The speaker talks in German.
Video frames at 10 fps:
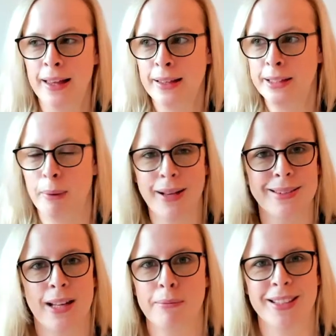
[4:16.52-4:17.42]
Die
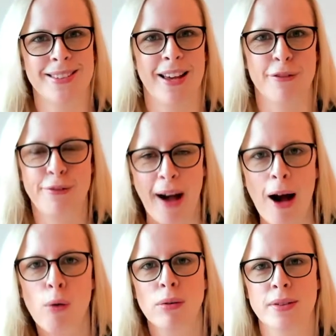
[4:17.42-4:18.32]
meisten haben jetzt
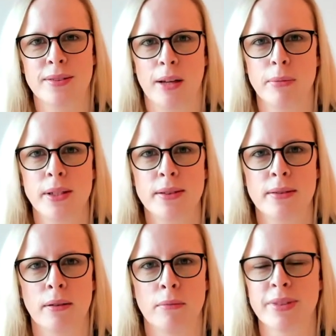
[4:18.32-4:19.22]
Erfahrung gesammelt.
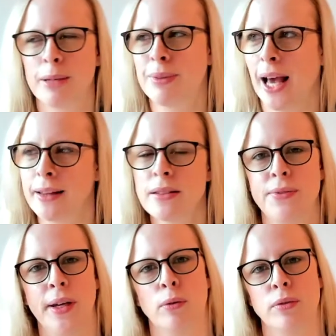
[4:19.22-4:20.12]
Ähm, es gibt ganz
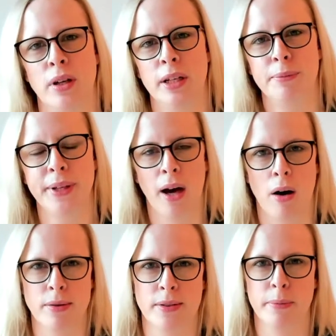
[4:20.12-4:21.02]
wenige Unternehmen, die ihre
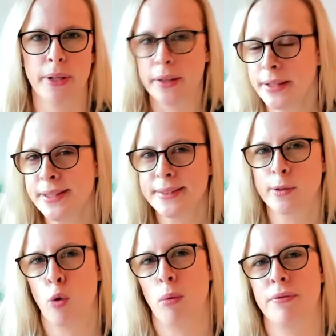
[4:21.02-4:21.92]
Auszubildenden nicht ins
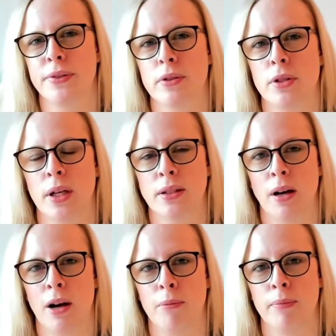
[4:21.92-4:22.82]
Homeoffice geschickt
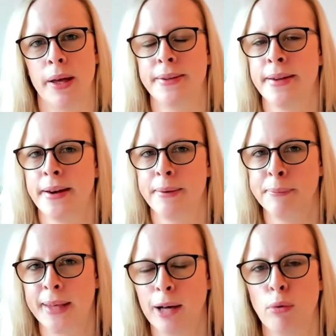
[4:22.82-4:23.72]
haben. Im
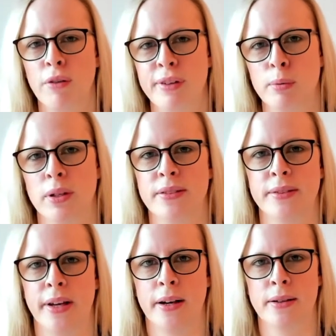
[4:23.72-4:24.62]
Januar, Februar
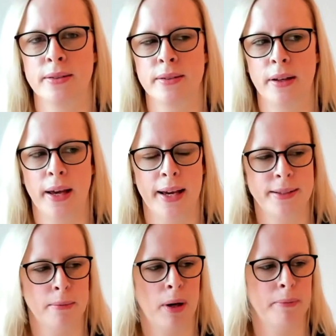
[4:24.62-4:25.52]
diesen Jahres
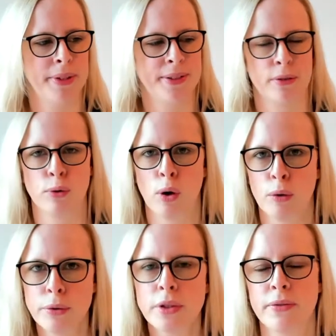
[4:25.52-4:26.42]
hätte man mich dafür
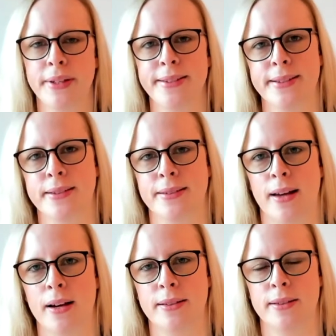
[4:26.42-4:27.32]
gelünscht, wenn ich das
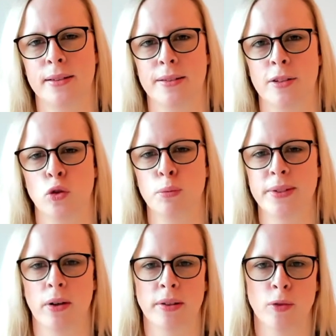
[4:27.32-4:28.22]
gesagt hätte, dass
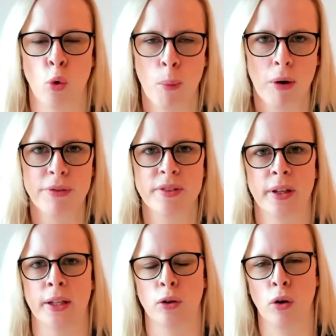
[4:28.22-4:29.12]
Azubis auch ins Homeoffice
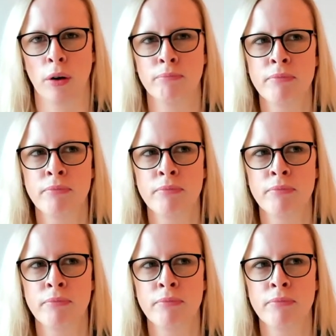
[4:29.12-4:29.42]
gehen können.